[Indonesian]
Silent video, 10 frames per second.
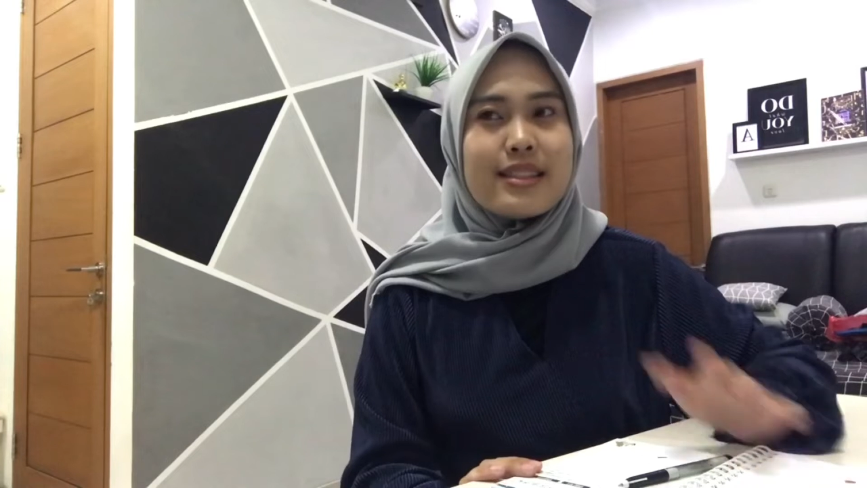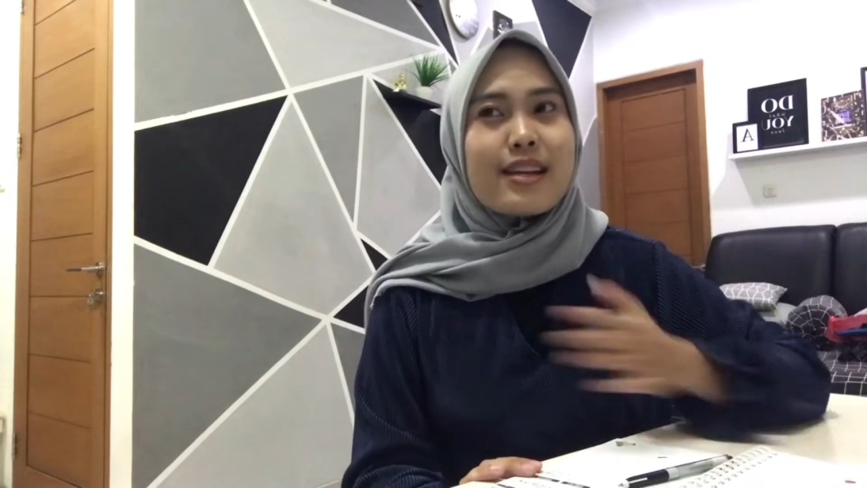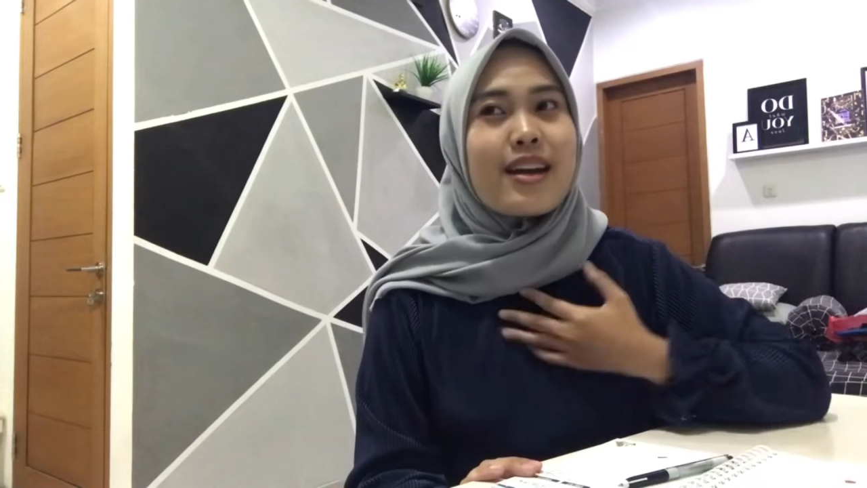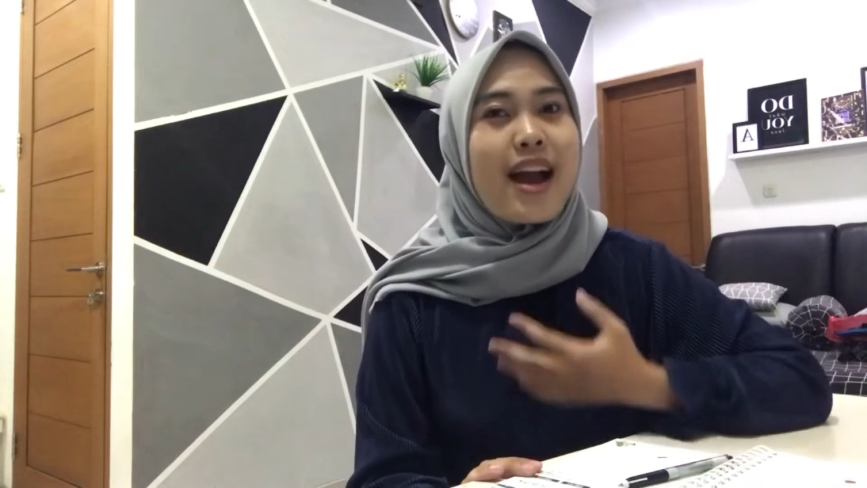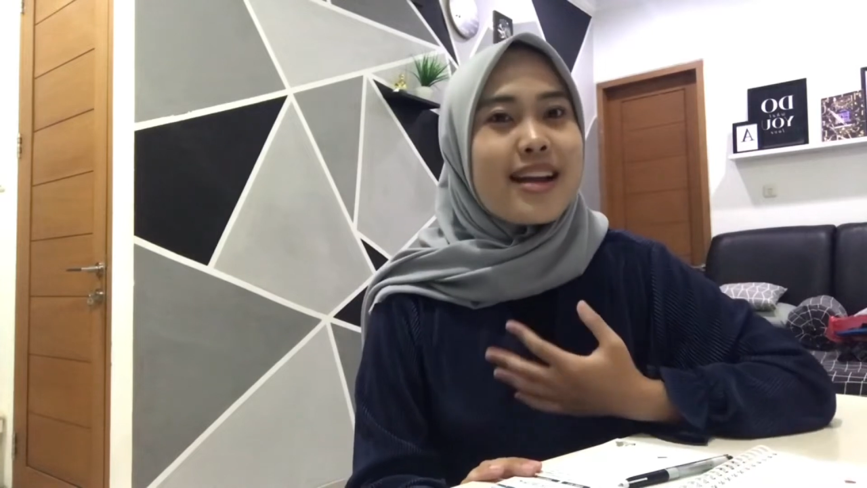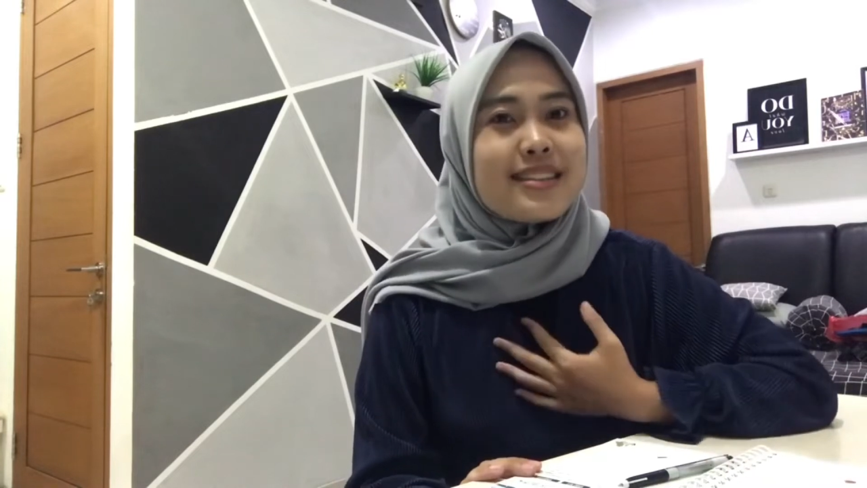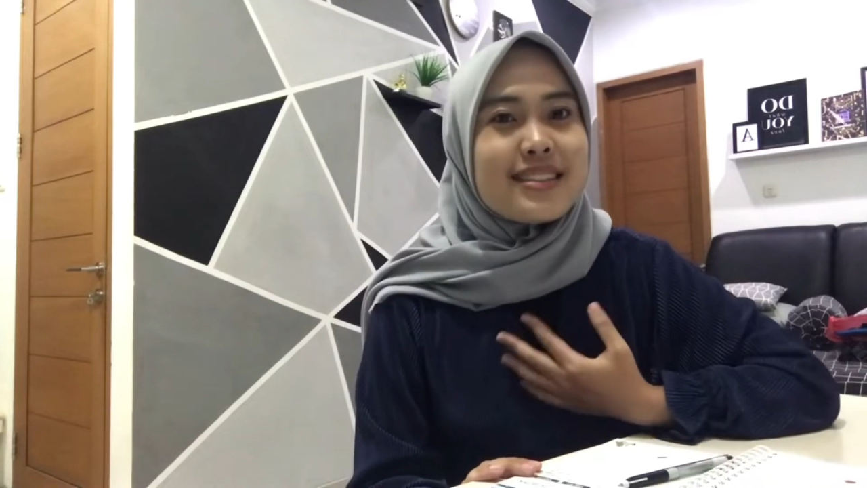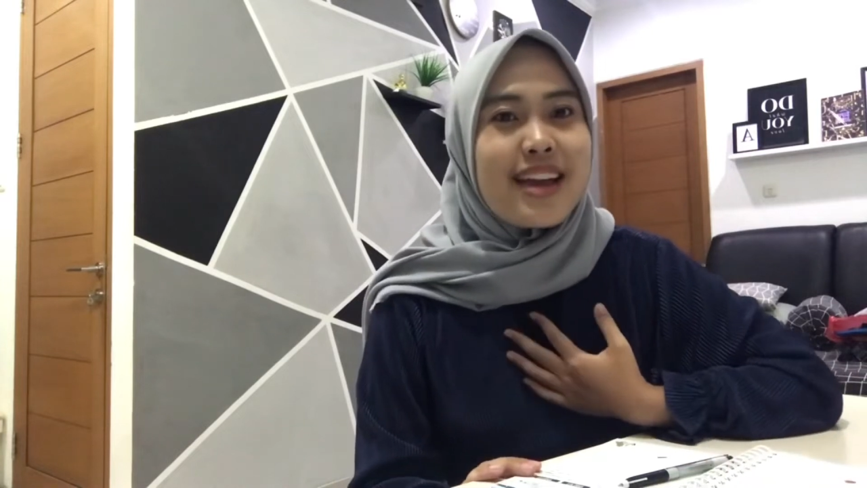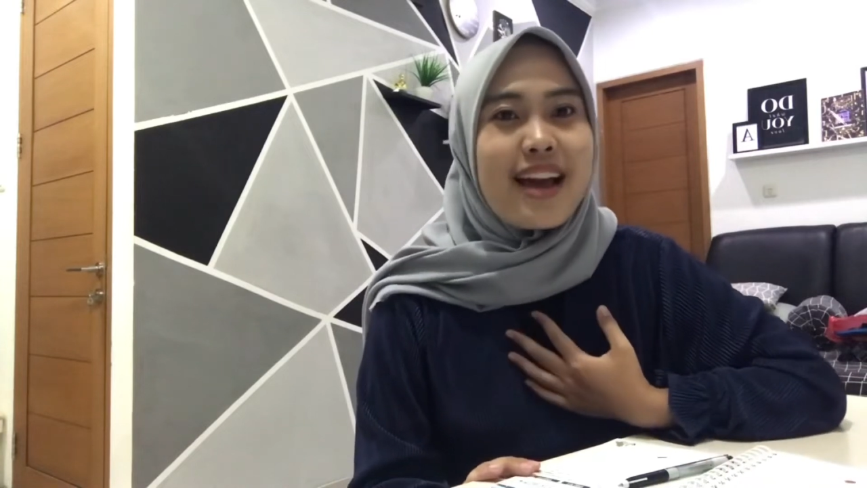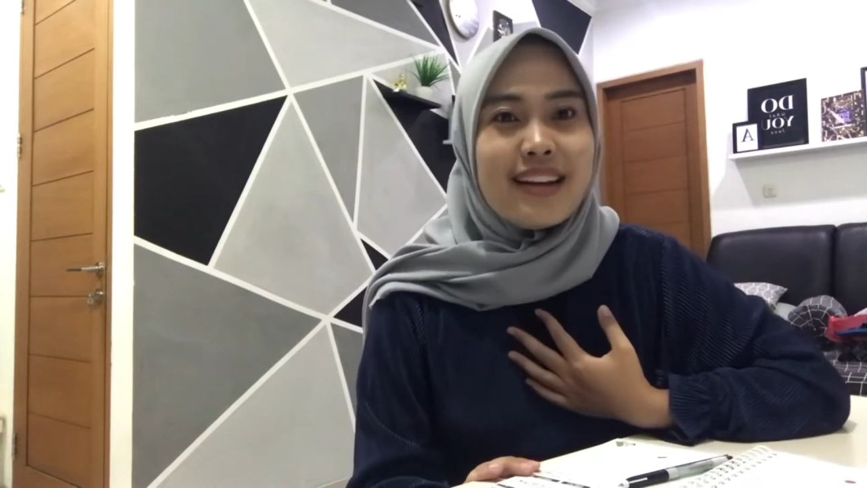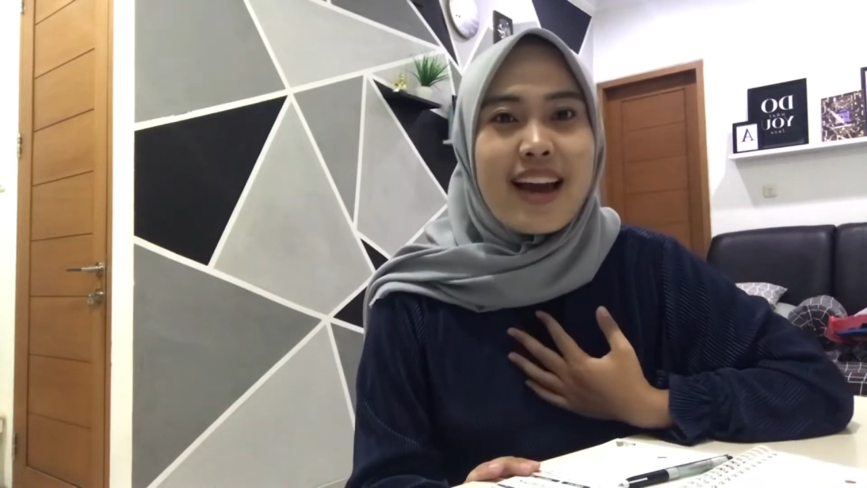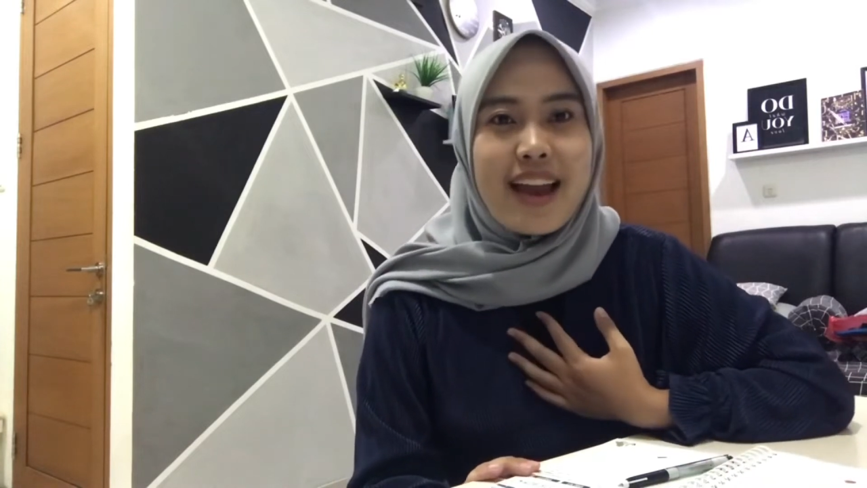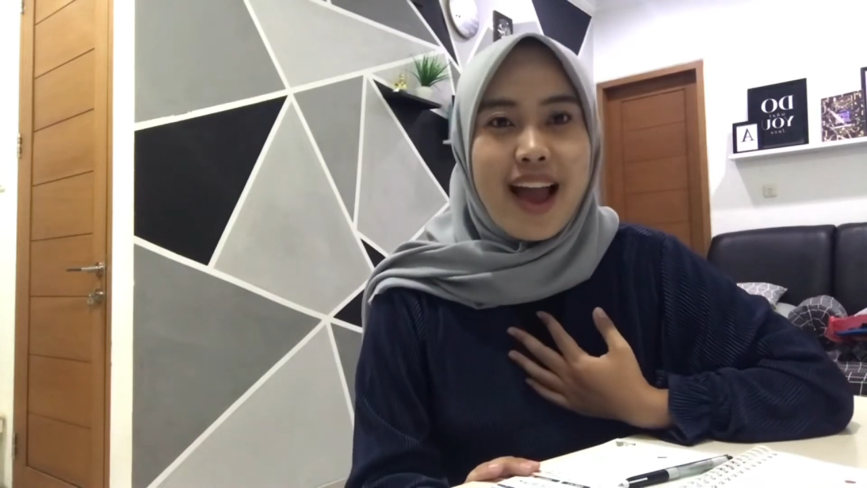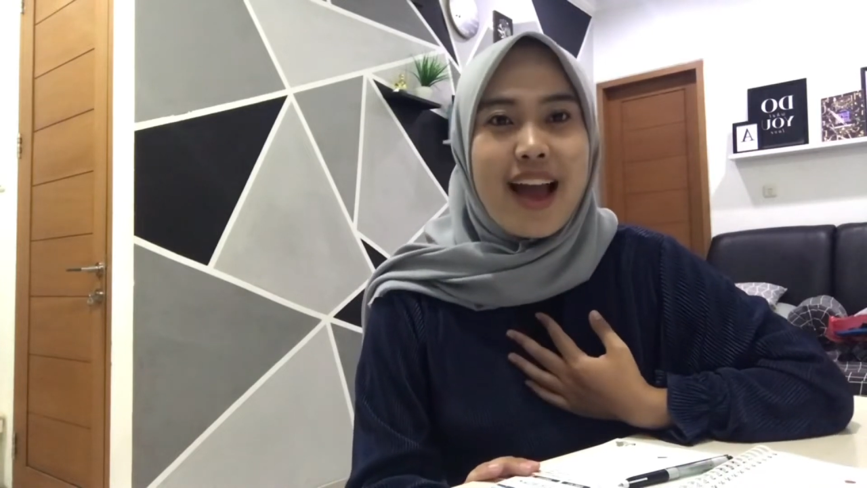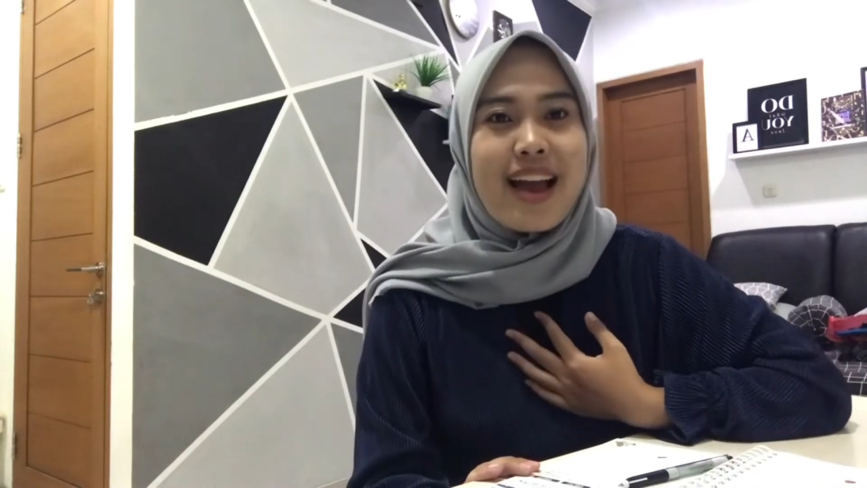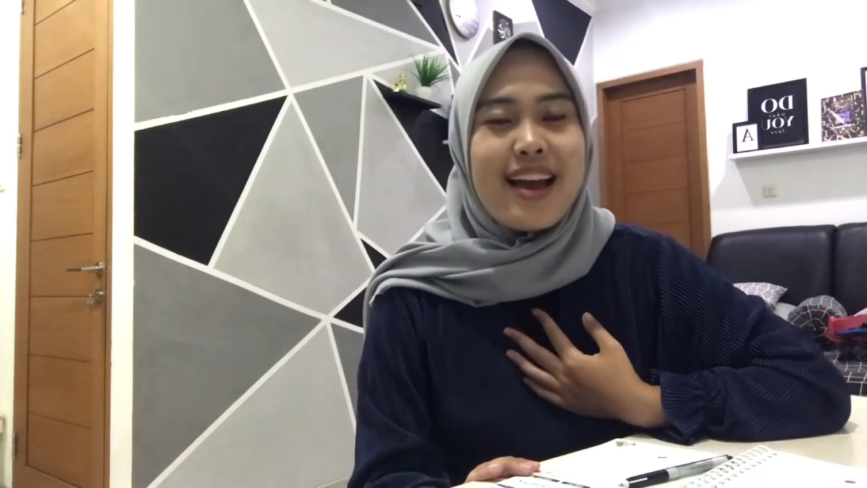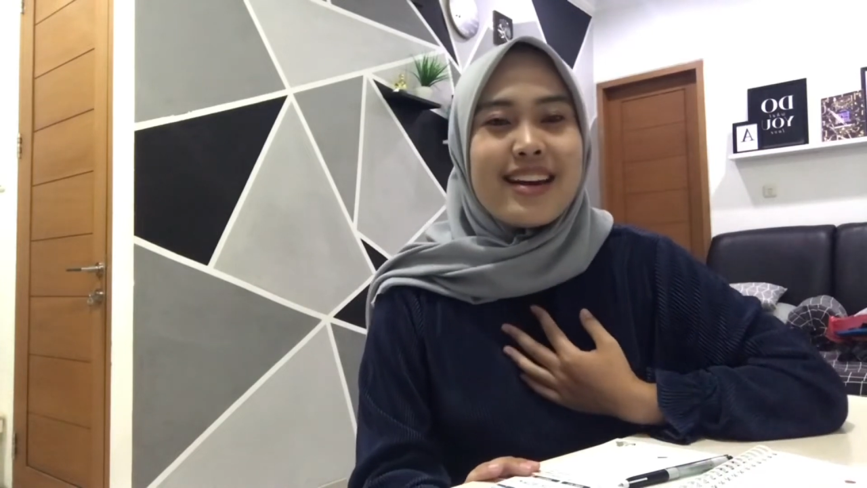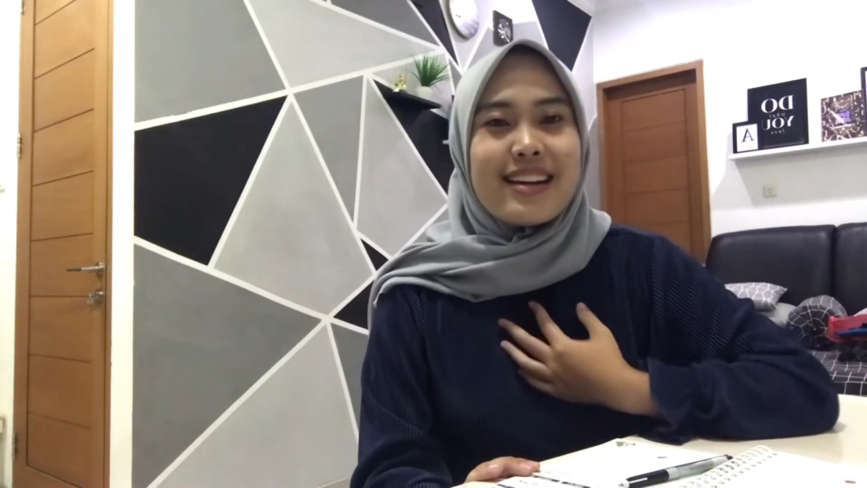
deg dekan sih ada ya